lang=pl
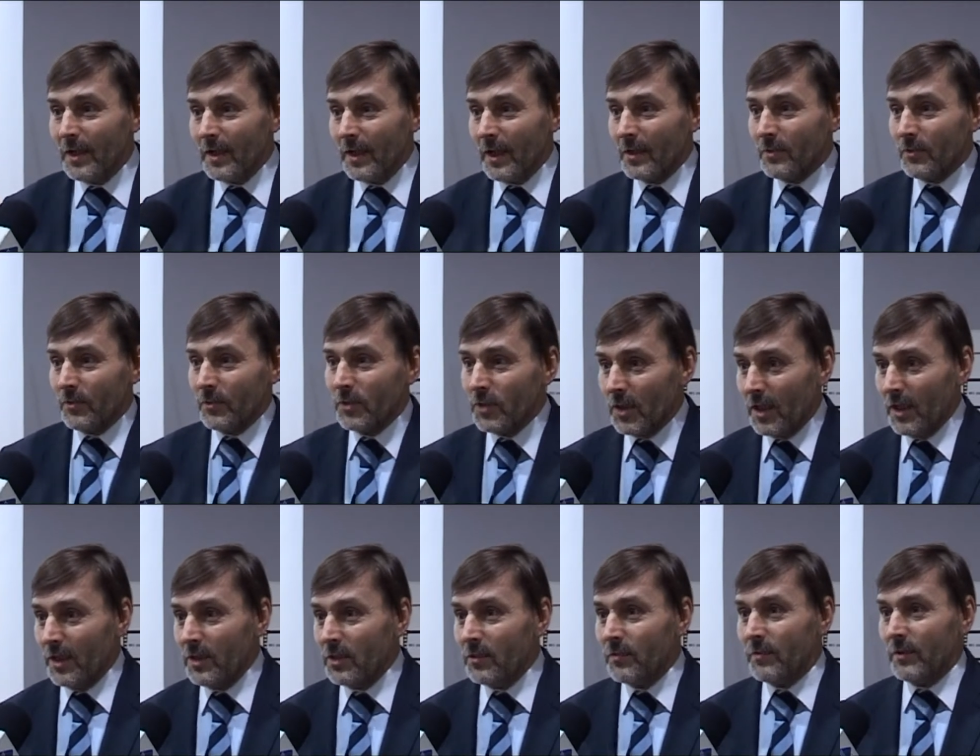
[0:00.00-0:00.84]
na tą
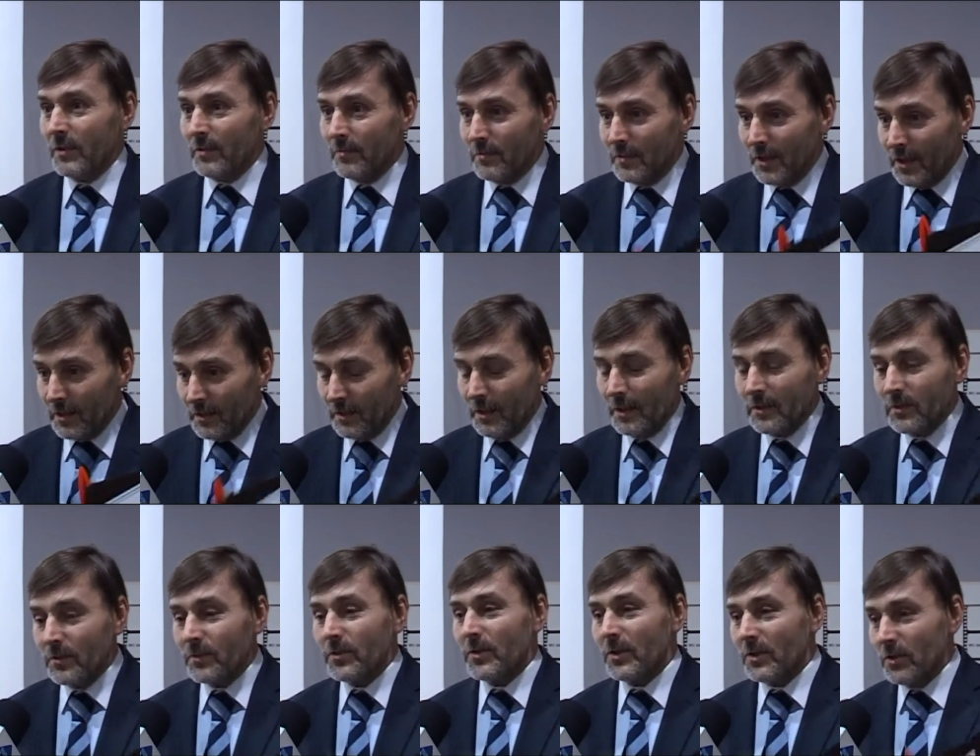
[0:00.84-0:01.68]
część, w tym na, na
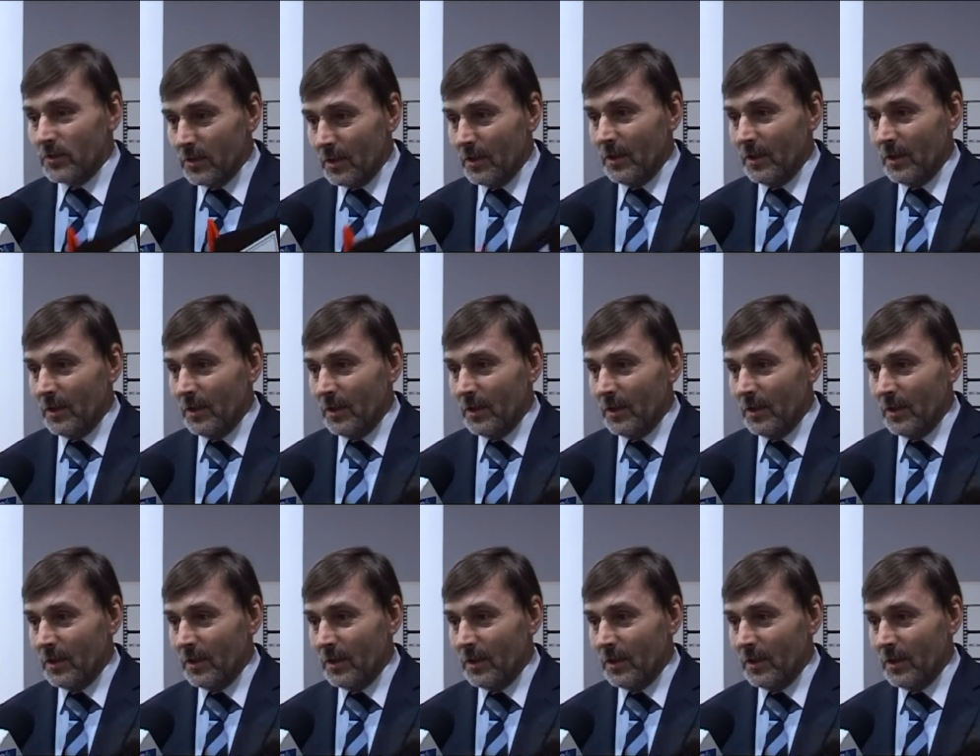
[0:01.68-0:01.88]
tą część,